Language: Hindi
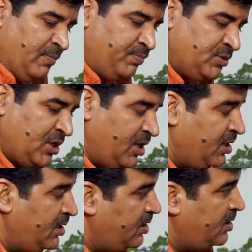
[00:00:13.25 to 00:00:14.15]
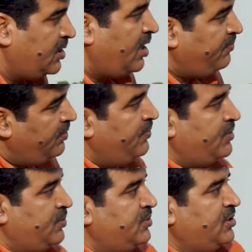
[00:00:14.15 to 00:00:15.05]
पिछले काफ़ी
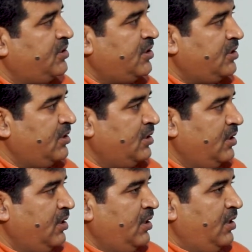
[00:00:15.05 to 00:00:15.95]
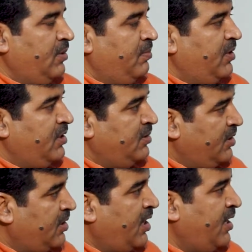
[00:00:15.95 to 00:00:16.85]
वर्षों से जो मैंने
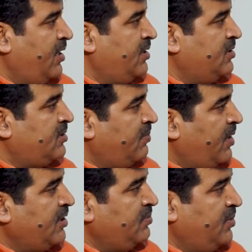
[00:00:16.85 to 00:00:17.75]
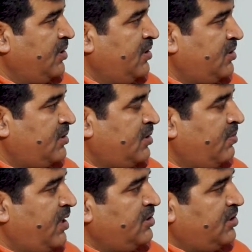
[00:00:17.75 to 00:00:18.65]
देखा है कि समाज में
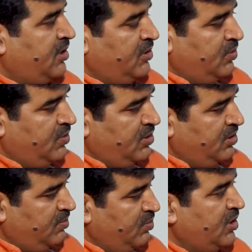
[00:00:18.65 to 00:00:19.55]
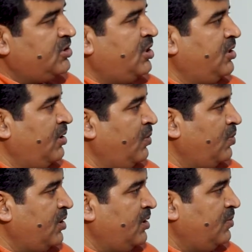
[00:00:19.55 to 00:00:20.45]
समाज के जो निम्न स्तर के
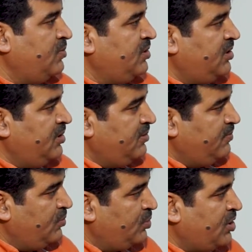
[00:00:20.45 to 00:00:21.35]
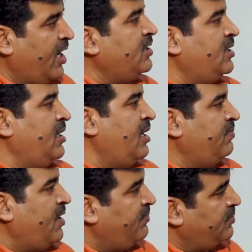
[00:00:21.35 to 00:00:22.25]
लोग हैं उनकी उत्थान के लिए
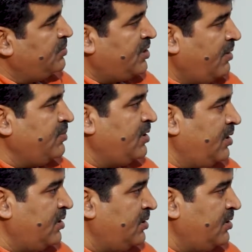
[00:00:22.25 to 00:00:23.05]
आप काफ़ी कुछ काम कर रहे